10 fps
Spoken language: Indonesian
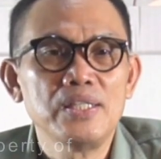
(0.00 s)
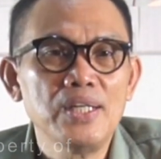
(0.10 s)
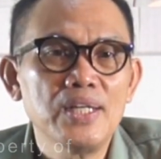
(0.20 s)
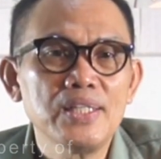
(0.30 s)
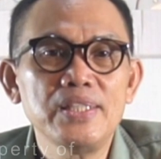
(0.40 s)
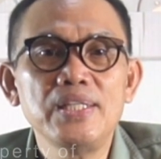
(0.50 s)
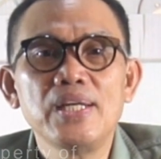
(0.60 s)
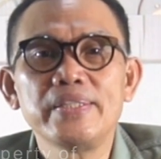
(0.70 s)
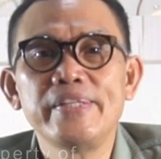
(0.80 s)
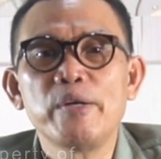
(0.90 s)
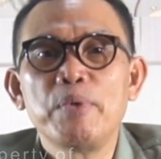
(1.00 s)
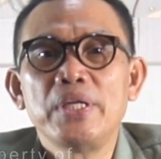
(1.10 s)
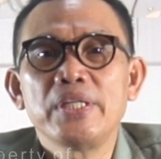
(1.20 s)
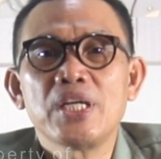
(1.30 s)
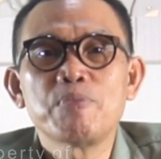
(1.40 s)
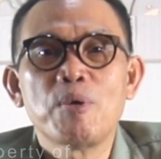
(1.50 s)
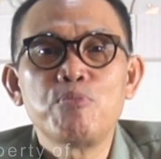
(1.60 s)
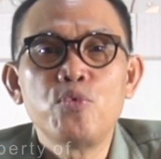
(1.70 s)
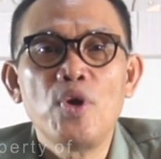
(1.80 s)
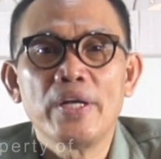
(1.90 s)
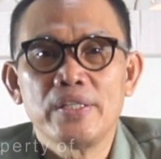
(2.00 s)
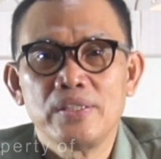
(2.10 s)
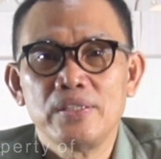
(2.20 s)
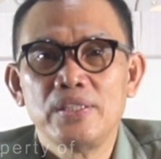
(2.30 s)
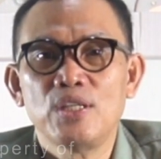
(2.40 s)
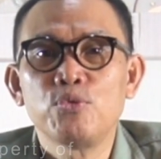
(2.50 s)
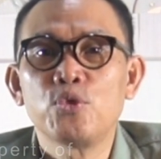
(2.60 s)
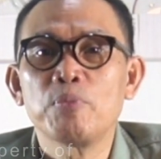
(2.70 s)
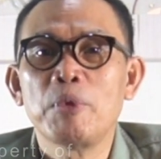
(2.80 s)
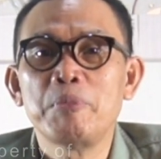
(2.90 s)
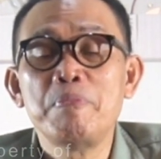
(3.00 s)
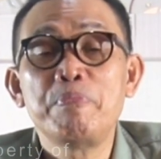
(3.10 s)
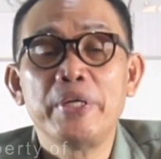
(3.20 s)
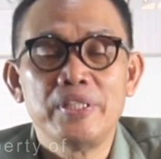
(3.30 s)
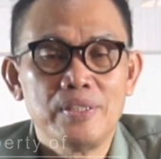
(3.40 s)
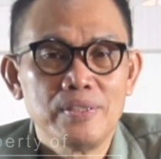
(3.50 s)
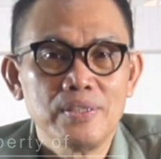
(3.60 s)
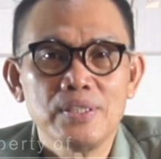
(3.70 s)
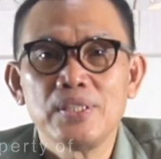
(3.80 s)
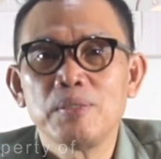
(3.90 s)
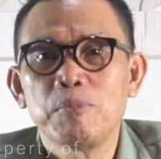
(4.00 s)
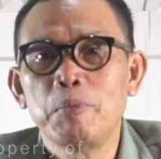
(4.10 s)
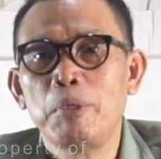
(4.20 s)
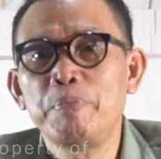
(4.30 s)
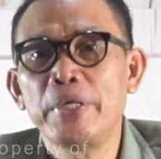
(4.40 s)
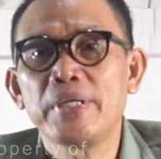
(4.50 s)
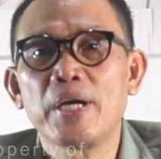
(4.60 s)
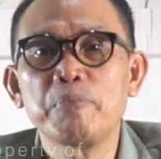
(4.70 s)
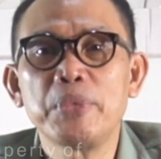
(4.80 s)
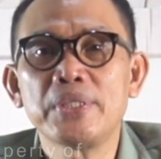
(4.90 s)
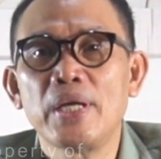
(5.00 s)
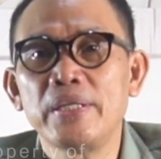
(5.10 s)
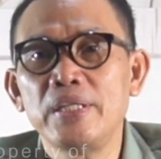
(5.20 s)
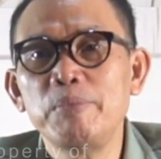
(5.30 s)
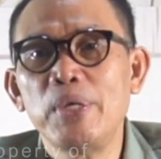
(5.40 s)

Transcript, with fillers: Yang ketiga tidak memiliki kemampuan ya untuk memimpin. Pemimpin karbitan ini